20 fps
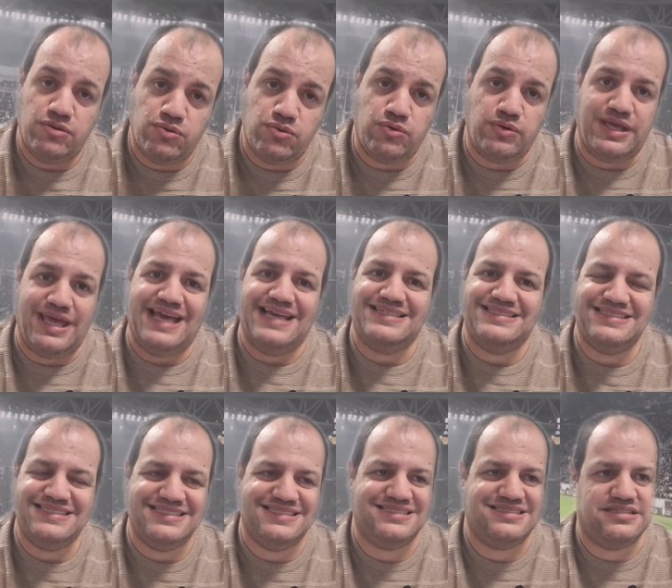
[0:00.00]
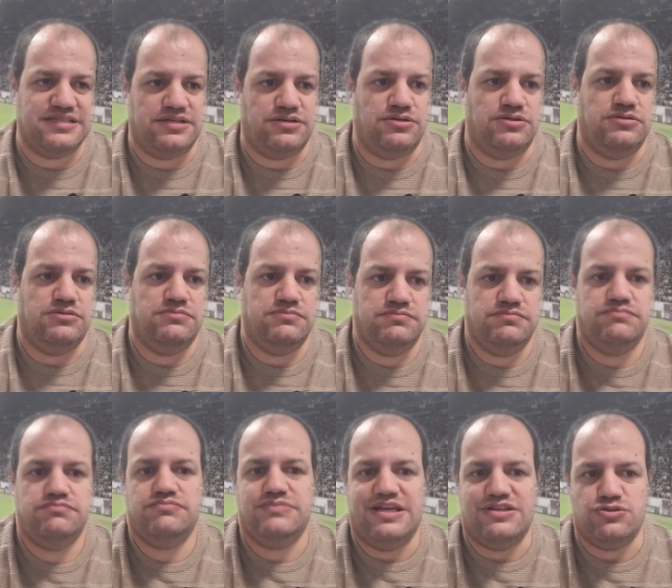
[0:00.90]
in cui esistono
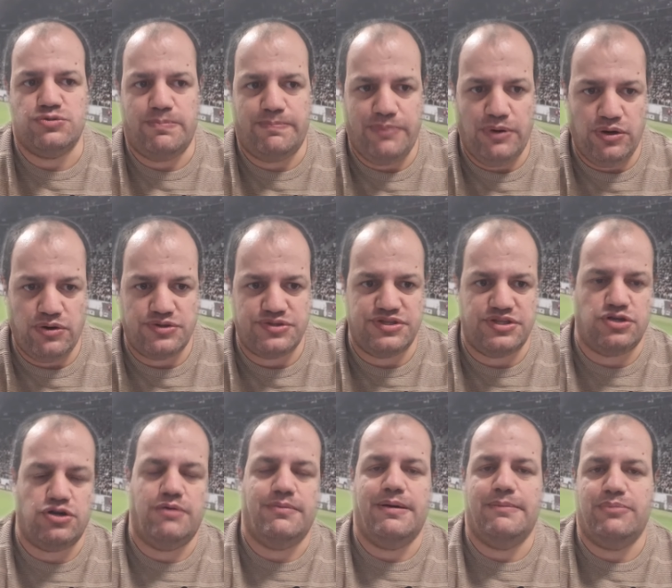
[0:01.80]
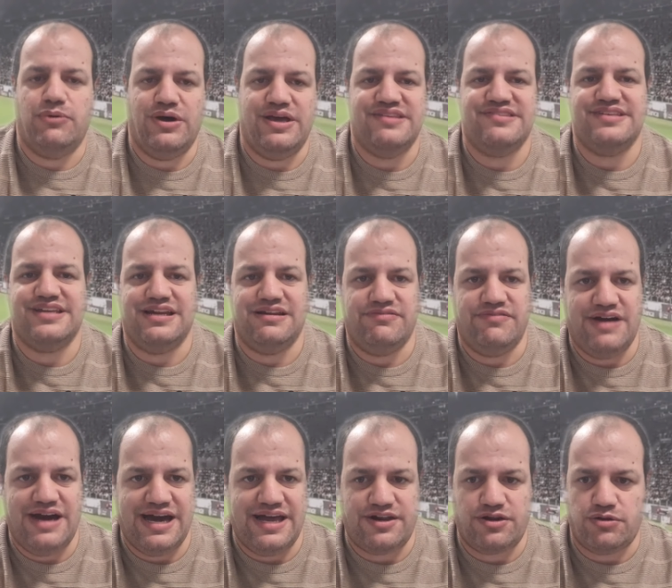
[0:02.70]
dei supporti come può essere il
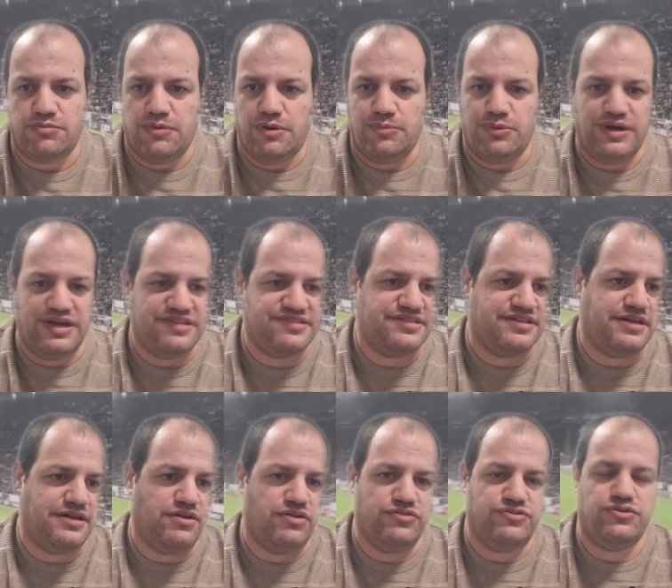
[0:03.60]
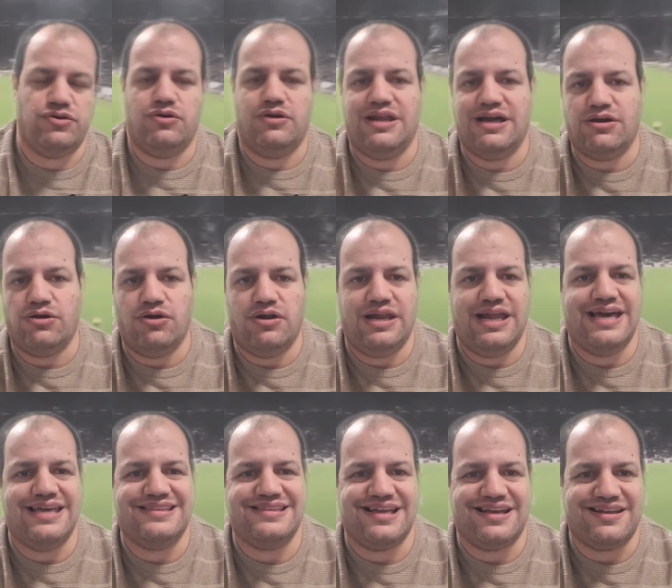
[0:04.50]
VAR, come può essere non so, la Goal
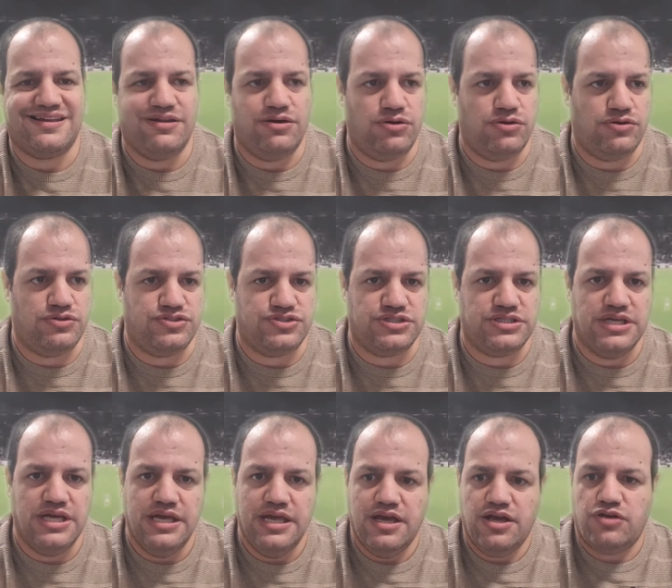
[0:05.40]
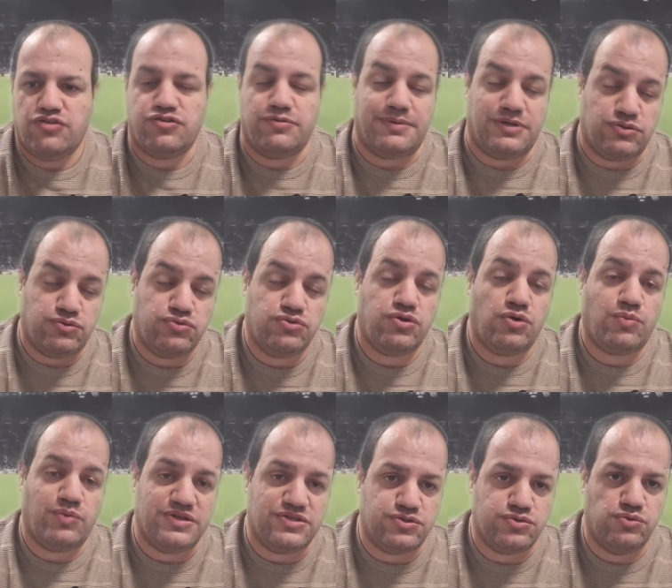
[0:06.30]
Light Technology,
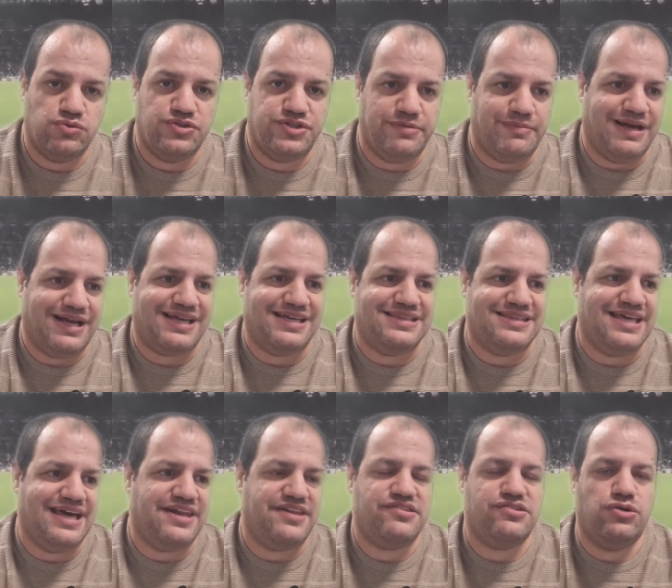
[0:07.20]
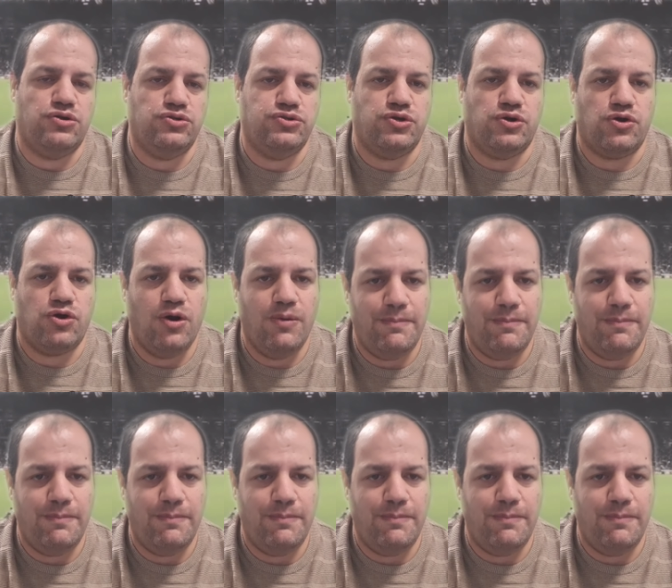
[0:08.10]
soprattutto quest'ultima che ti ha risolto